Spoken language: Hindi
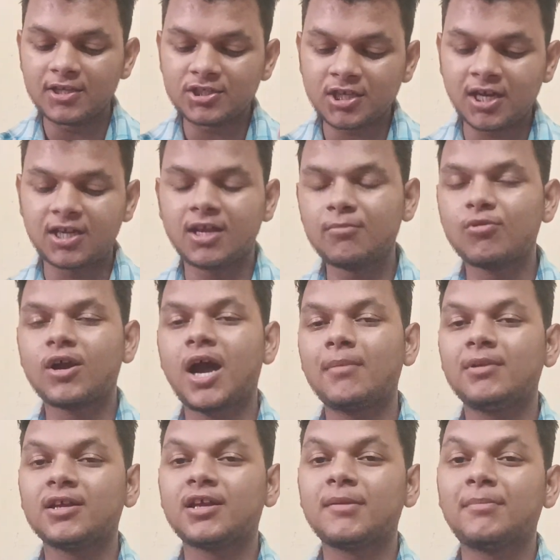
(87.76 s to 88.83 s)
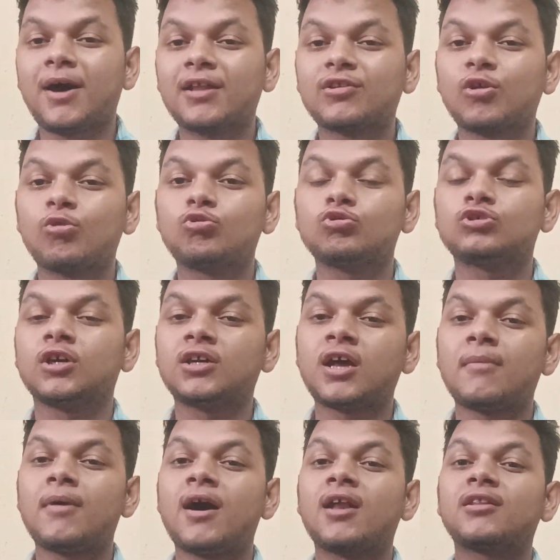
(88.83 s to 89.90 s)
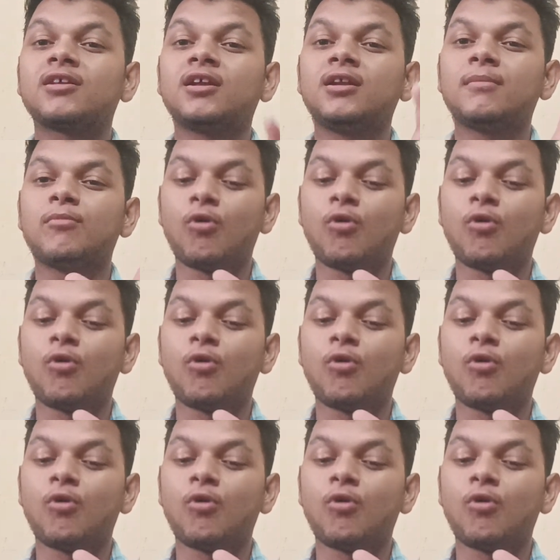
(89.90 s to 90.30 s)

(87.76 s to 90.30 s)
छठे मुकाबले की बात करूं तो छठा भारत के लिए